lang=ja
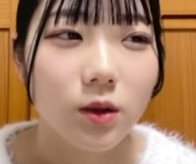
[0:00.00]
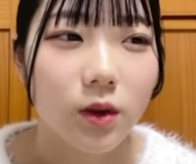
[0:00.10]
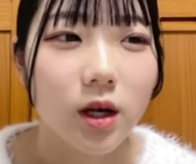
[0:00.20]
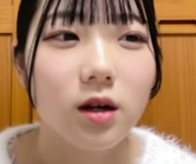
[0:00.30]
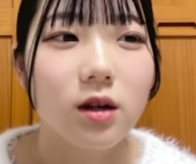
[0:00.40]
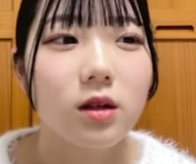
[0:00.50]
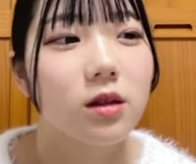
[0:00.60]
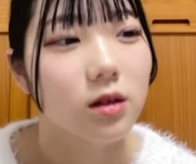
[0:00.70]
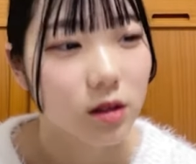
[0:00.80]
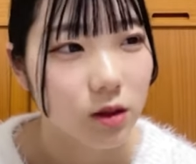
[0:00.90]
分からへん
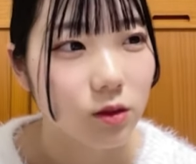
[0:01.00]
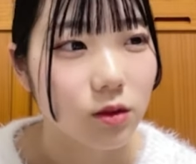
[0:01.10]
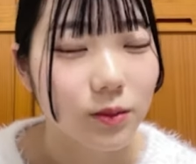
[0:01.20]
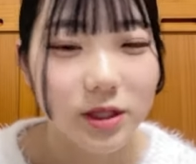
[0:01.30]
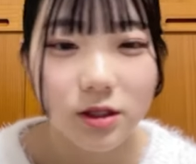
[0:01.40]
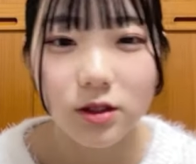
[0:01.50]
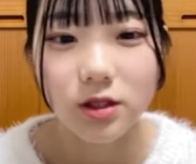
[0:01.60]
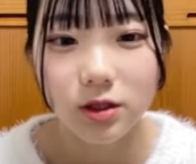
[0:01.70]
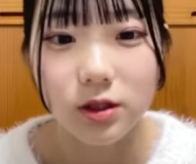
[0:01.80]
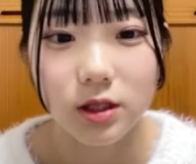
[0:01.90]
ねんけど、まあ、
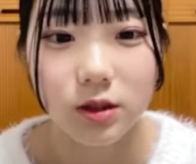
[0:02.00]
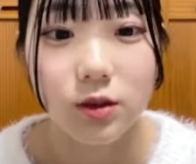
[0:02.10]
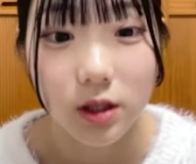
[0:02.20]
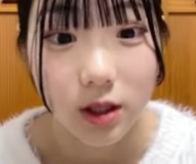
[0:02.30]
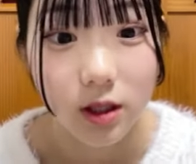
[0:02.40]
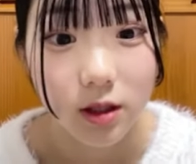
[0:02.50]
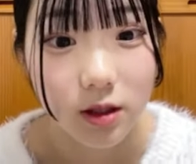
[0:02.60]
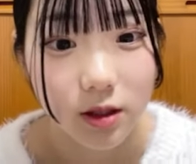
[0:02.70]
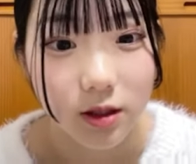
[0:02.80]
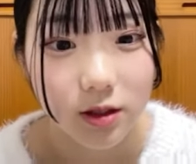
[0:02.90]
ニュースずっとつけとうか
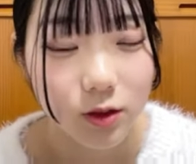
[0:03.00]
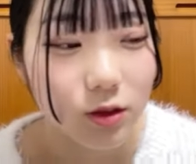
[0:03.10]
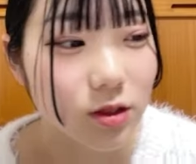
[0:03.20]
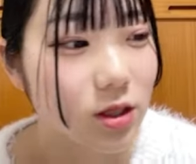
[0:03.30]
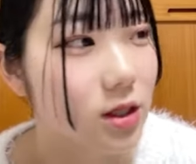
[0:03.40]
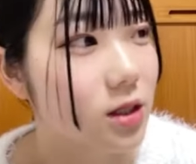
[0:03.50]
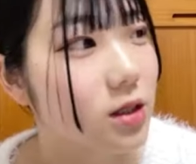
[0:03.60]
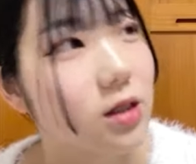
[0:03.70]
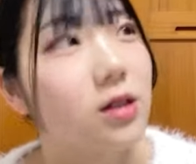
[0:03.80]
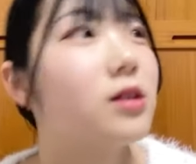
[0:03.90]
らそニュースがなん
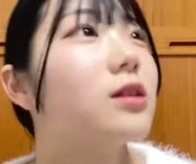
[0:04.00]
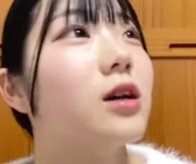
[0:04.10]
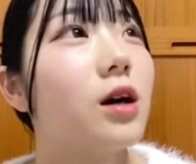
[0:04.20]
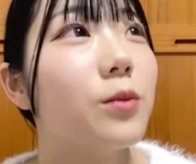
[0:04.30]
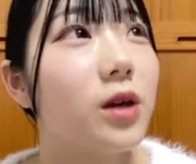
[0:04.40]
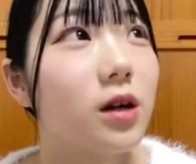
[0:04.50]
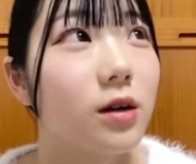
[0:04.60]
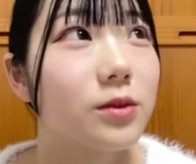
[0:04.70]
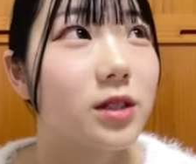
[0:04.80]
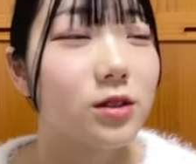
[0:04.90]
か何回も何
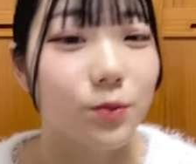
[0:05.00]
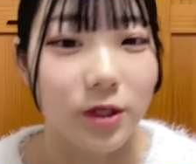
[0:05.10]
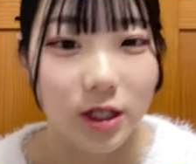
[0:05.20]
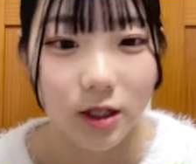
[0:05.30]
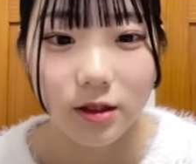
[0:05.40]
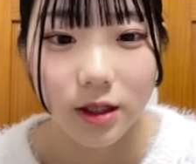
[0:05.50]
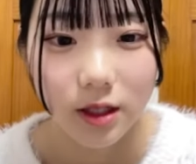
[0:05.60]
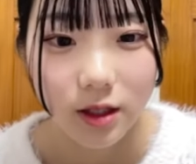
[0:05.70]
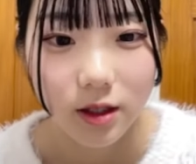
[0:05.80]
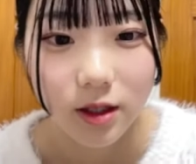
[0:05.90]
回も30分に1回ぐら
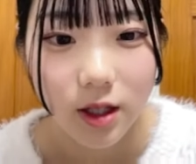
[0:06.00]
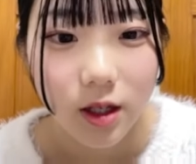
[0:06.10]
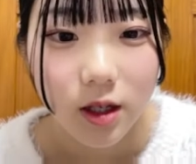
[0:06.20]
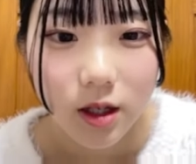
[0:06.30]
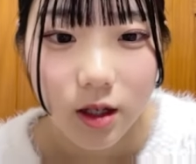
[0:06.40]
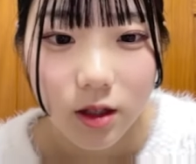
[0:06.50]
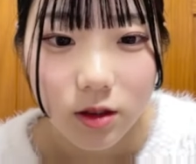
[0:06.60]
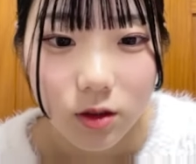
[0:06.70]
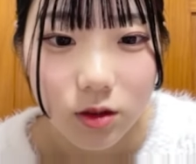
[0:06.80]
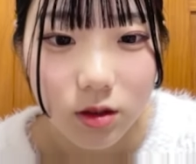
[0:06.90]
い
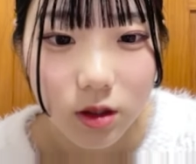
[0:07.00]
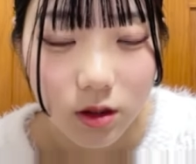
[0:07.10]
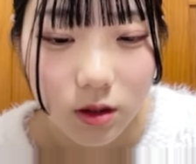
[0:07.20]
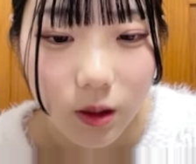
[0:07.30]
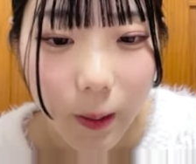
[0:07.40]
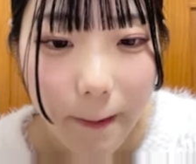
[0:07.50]
そう来るから